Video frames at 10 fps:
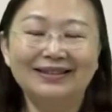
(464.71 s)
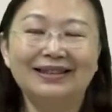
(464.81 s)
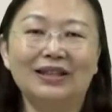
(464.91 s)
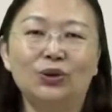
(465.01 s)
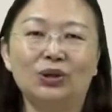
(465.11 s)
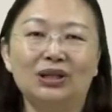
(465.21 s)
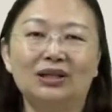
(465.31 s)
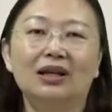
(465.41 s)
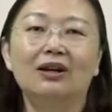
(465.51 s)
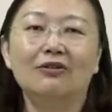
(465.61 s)
这就
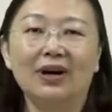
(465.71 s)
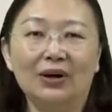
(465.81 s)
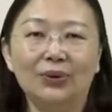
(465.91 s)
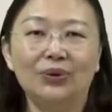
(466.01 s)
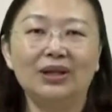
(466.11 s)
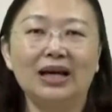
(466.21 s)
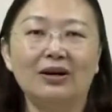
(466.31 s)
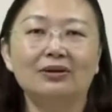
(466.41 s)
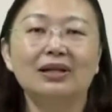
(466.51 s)
是法律要